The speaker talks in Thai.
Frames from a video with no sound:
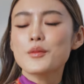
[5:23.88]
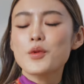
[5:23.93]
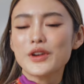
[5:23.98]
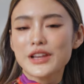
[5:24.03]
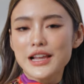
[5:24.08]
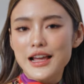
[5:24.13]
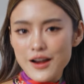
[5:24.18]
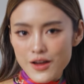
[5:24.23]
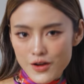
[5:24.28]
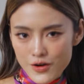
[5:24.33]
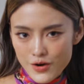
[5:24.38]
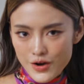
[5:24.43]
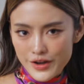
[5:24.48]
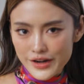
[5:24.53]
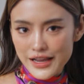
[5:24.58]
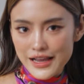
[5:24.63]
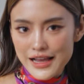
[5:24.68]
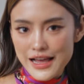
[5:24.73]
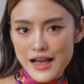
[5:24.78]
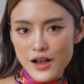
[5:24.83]
ผลงานละคร
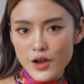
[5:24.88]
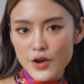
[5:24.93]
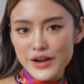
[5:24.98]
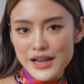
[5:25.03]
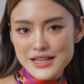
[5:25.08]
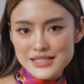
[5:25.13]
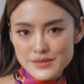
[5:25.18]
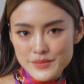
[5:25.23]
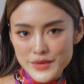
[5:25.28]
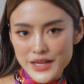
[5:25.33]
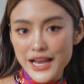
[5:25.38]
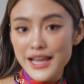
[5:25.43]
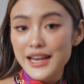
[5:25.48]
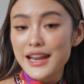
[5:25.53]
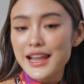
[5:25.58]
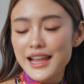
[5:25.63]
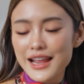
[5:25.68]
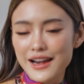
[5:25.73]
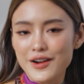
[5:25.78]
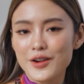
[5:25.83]
นะคะก็น่าจะมีให้
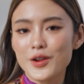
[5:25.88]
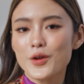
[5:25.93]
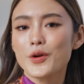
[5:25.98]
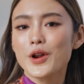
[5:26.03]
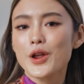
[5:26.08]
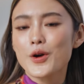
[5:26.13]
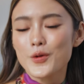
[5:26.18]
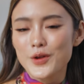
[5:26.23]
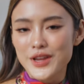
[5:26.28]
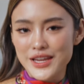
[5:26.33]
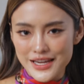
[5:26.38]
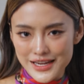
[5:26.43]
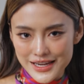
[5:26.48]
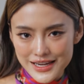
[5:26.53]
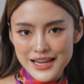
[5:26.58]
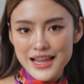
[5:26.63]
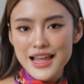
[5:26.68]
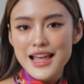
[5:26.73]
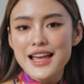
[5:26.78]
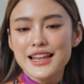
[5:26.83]
ได้เห็นเร็วๆนี้
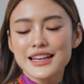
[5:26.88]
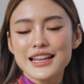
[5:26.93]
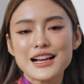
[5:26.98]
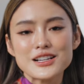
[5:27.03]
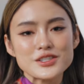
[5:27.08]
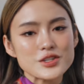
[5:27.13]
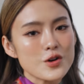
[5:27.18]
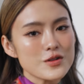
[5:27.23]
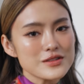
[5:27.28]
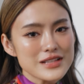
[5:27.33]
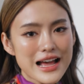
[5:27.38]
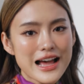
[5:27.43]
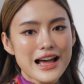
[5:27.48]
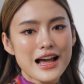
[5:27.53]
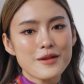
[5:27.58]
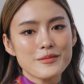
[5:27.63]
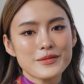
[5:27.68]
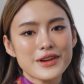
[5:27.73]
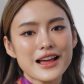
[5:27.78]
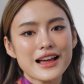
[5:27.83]
ทางช่อง
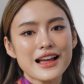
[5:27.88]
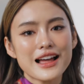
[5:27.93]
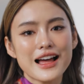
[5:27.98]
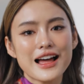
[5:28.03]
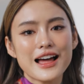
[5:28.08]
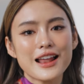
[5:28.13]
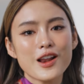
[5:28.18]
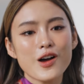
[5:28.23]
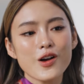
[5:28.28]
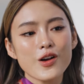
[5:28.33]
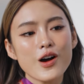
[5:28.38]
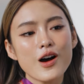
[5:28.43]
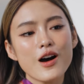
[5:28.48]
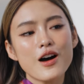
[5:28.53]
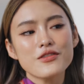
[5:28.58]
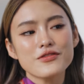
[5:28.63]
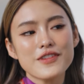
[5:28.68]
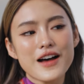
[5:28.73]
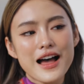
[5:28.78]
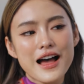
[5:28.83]
3นะคะแล้วก็
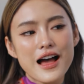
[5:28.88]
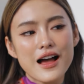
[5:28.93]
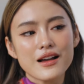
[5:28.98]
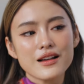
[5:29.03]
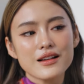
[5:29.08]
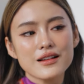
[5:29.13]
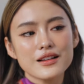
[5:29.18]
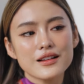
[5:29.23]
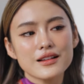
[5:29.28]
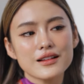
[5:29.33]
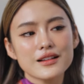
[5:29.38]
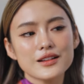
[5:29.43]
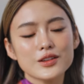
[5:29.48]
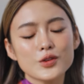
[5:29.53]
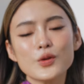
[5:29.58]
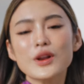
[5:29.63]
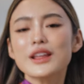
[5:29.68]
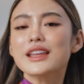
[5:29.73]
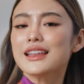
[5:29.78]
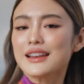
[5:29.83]
ฝาก
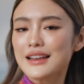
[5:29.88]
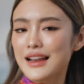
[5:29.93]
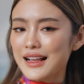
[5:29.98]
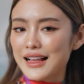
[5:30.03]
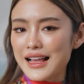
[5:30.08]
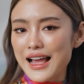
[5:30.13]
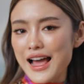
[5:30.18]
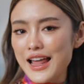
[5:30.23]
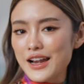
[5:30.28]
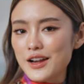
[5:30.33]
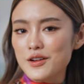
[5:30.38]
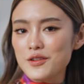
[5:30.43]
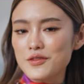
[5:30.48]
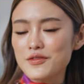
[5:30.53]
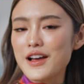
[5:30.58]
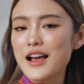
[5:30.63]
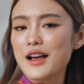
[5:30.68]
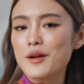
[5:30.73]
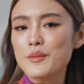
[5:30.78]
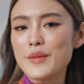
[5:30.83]
ธุรกิจละกัน
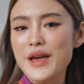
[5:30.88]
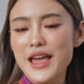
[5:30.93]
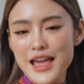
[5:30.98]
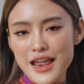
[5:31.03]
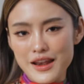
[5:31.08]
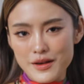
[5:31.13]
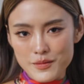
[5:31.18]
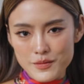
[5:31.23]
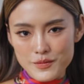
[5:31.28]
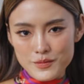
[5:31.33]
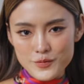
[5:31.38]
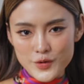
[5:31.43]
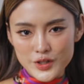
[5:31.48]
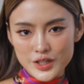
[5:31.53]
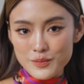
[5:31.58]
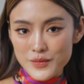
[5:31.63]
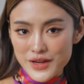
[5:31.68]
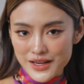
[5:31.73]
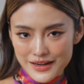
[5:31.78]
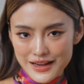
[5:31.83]
ฝากแบรนด์วิ
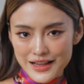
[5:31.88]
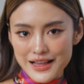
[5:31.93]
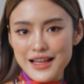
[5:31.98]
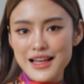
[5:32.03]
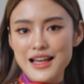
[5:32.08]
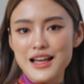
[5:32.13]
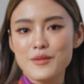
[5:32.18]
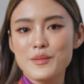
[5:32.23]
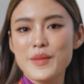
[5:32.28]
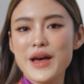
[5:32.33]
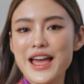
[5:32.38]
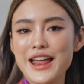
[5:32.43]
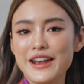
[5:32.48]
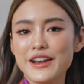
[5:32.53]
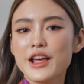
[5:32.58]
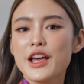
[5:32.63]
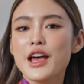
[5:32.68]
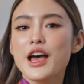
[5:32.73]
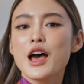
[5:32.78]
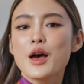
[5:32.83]
ตามินนะคะแบรน
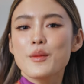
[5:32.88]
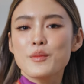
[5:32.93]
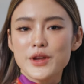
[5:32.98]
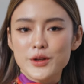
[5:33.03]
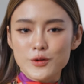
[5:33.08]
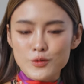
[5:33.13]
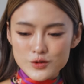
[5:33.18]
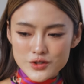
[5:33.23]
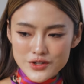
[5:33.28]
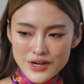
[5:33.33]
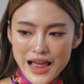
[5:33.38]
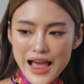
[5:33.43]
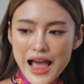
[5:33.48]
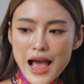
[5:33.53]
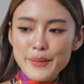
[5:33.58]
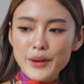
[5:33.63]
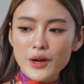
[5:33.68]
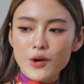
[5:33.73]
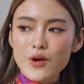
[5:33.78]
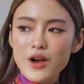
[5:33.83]
ด์บินูทรา
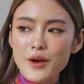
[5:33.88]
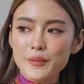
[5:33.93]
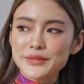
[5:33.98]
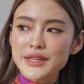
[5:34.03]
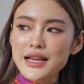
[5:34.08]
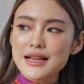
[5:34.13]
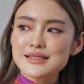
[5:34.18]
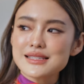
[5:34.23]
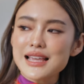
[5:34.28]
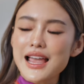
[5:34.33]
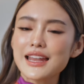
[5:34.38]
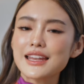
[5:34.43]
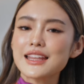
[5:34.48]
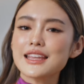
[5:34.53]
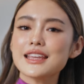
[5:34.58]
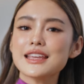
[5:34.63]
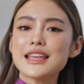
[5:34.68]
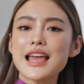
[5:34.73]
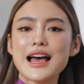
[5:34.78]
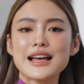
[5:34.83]
เป็นความตั้งใจ
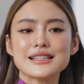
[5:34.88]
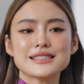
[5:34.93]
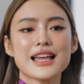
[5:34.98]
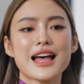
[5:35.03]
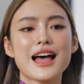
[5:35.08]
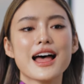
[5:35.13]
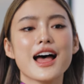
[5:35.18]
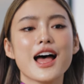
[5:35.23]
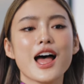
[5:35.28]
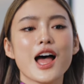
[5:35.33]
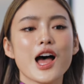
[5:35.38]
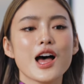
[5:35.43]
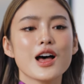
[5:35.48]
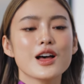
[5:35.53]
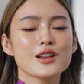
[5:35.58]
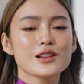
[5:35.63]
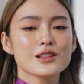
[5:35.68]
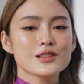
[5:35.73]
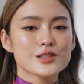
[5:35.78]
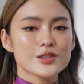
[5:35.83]
ที่อยากจะ
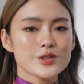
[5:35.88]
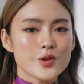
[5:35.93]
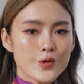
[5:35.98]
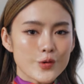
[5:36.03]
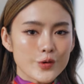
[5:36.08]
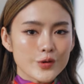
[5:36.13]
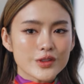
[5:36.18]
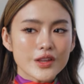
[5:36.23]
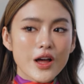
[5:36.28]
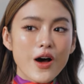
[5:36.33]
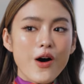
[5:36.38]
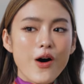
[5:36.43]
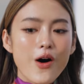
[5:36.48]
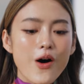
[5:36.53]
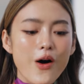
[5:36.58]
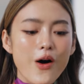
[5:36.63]
ส่งต่อ